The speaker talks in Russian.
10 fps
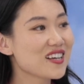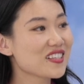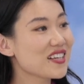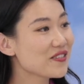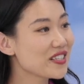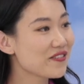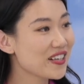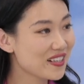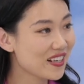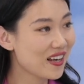Здравствуйте,
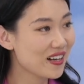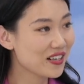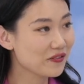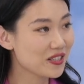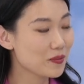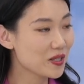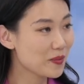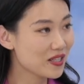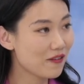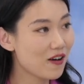Вероника Олеговна.
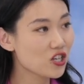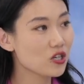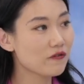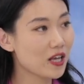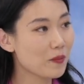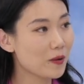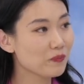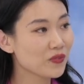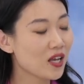Спасибо за ваше время.